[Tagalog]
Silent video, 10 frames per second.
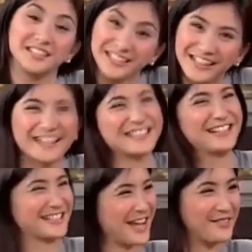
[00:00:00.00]
si tita kasi
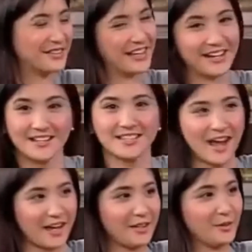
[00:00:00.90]
nagsabi talaga
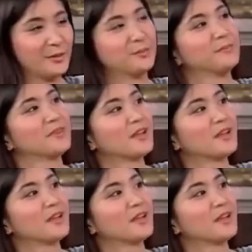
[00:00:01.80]
sa akin noon,